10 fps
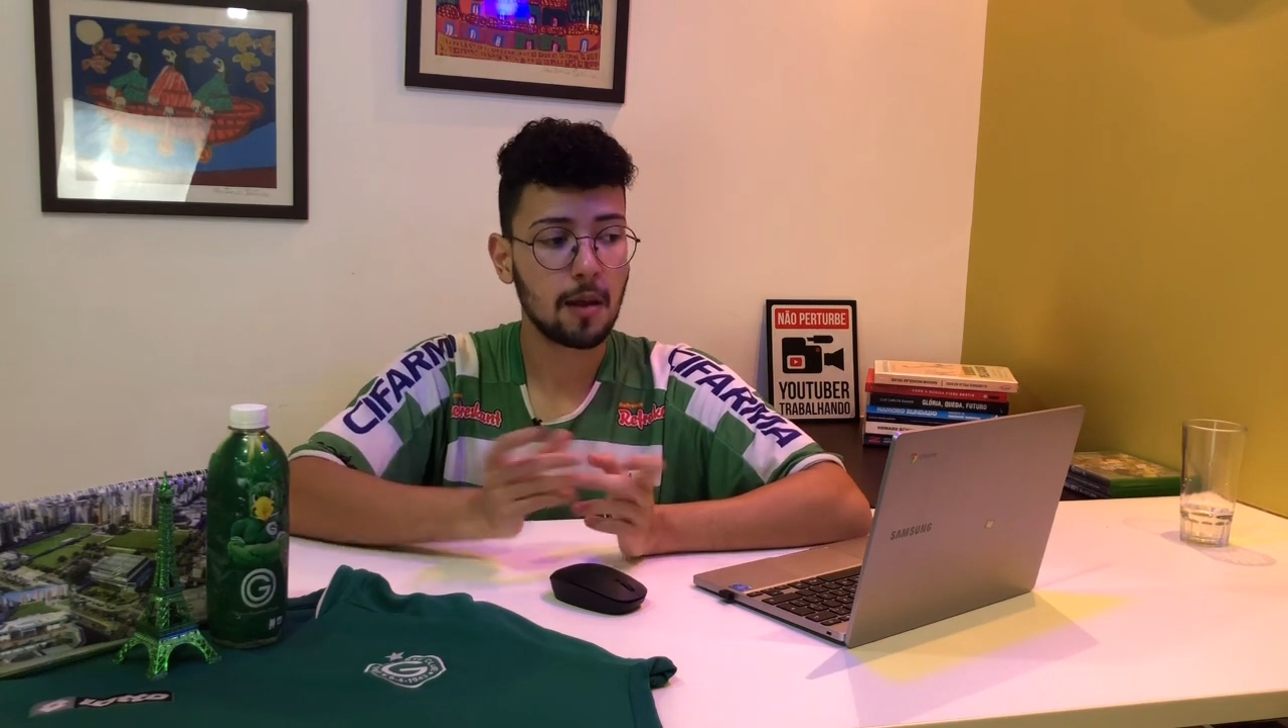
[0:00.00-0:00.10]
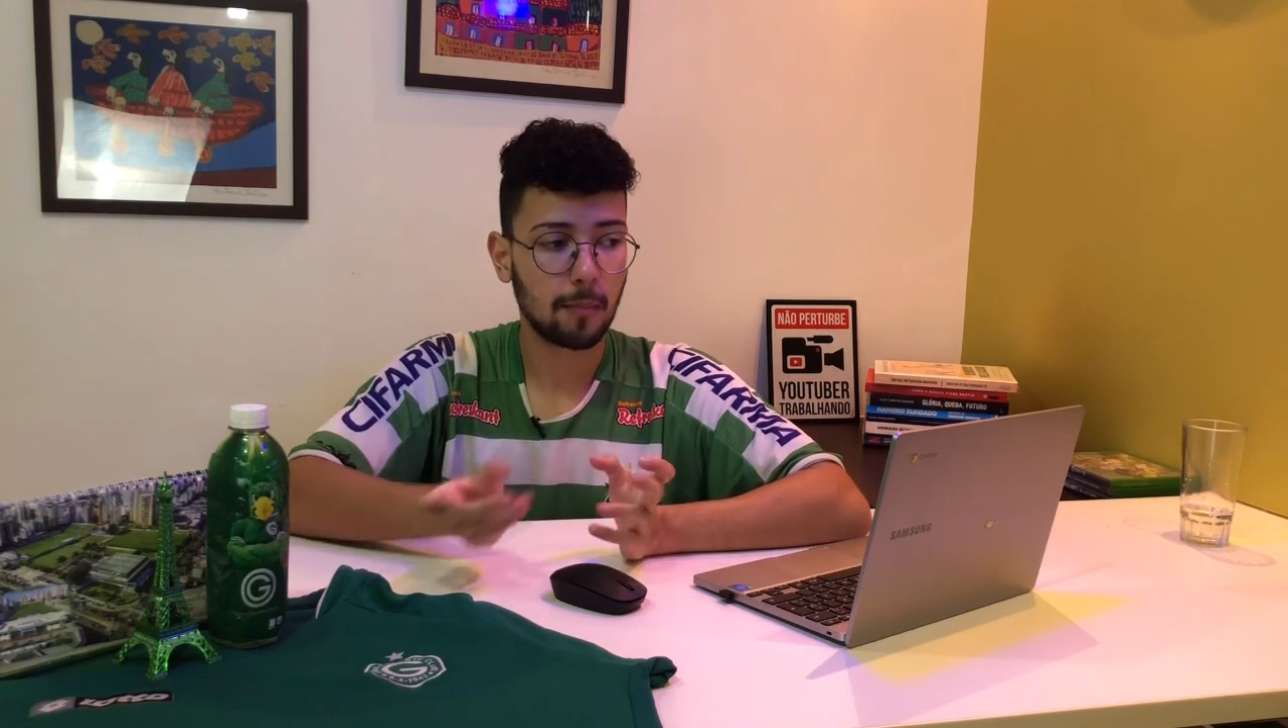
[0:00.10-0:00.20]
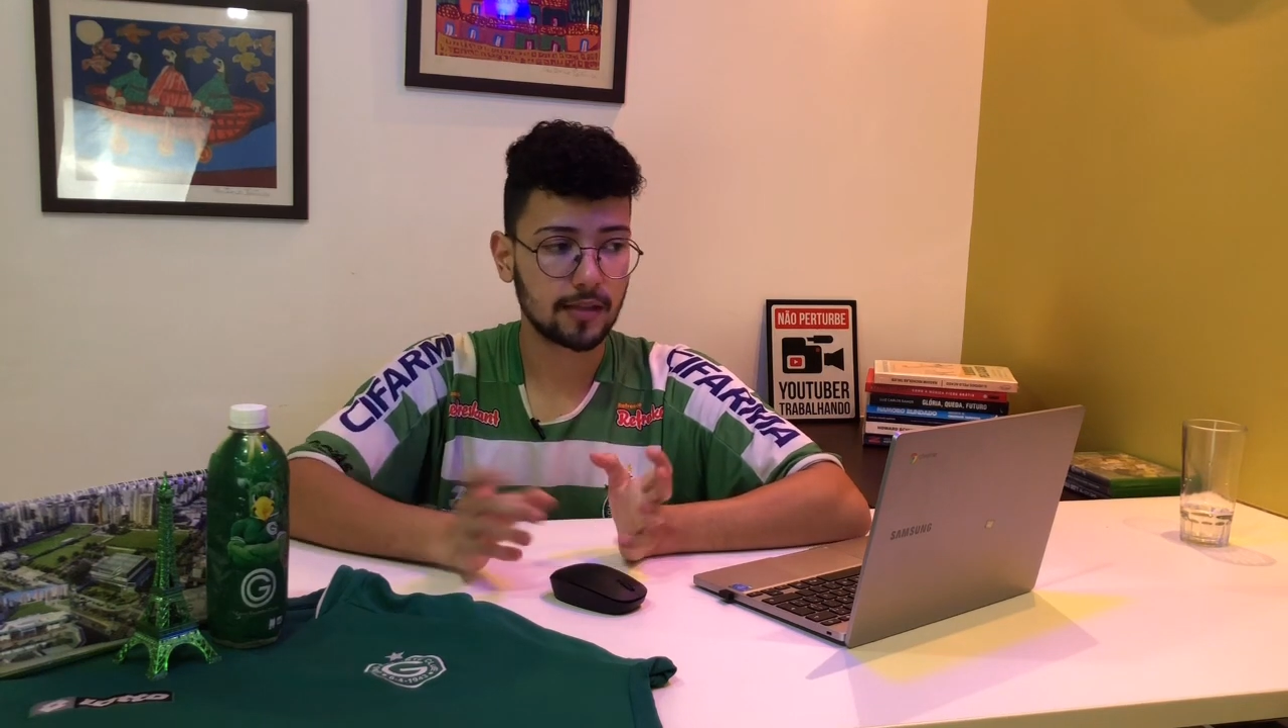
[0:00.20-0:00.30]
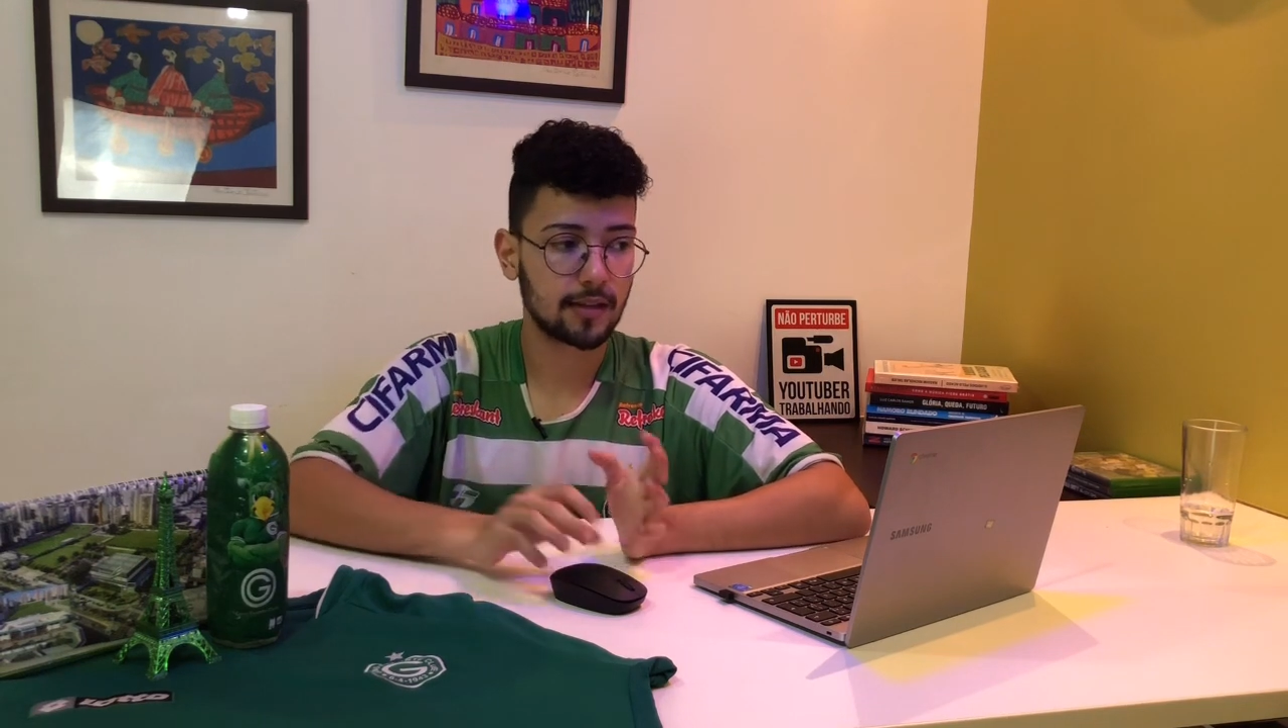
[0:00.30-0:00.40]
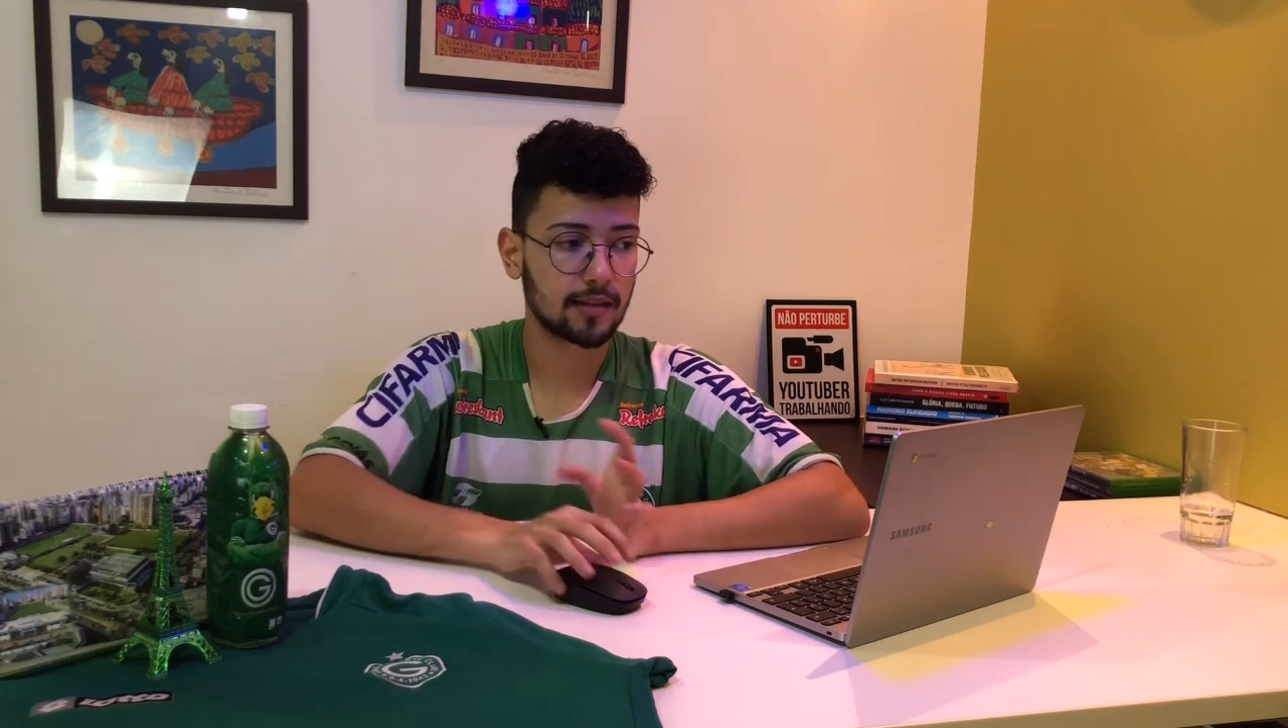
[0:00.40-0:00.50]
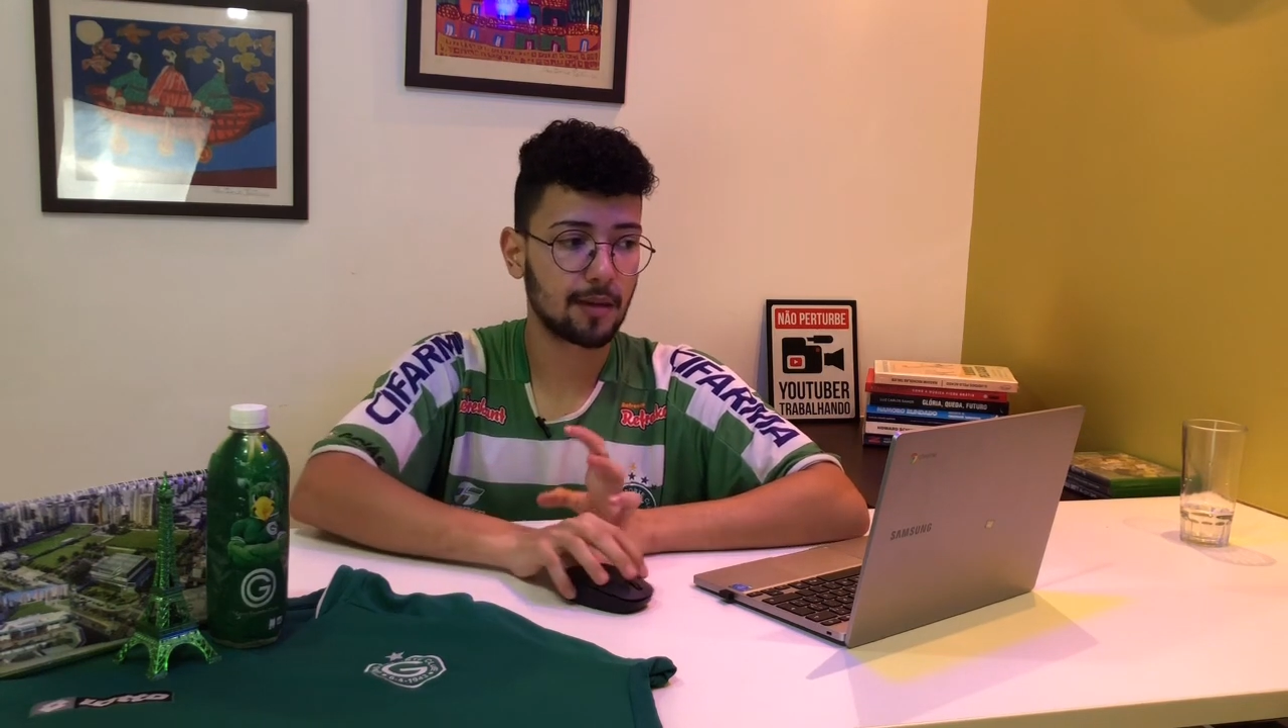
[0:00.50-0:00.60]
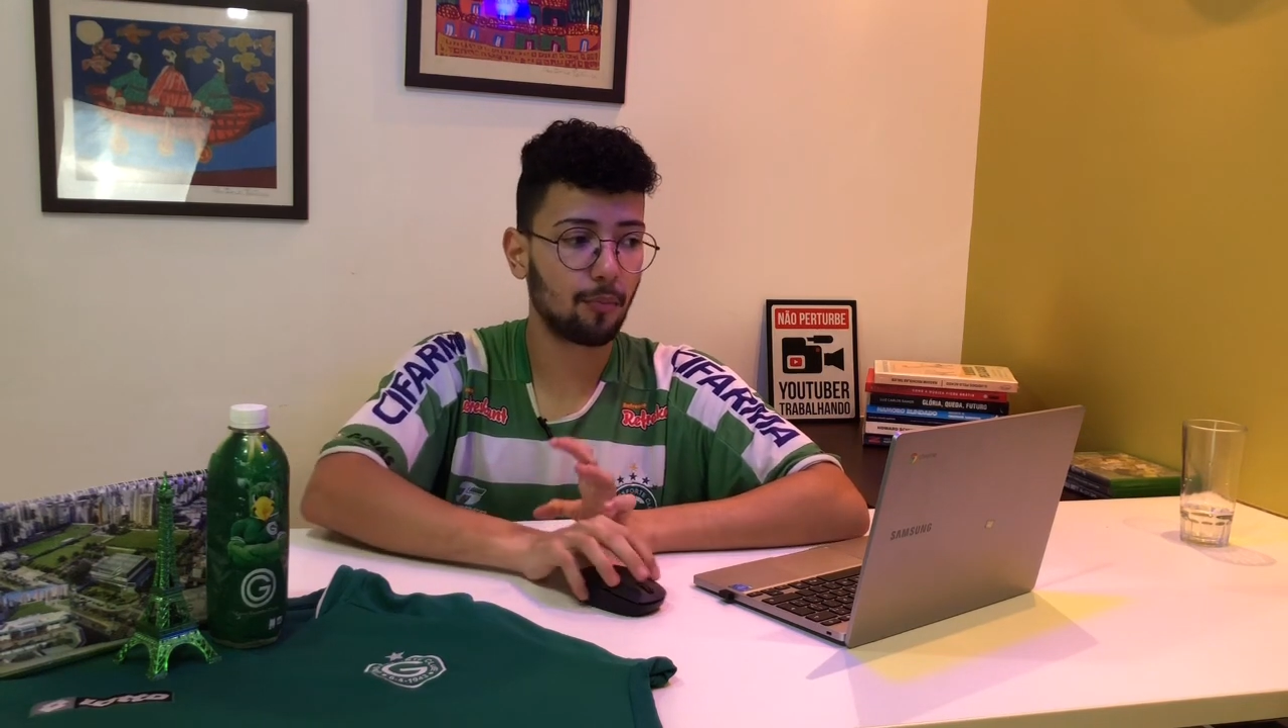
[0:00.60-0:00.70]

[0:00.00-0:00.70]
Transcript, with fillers: mas tendo essa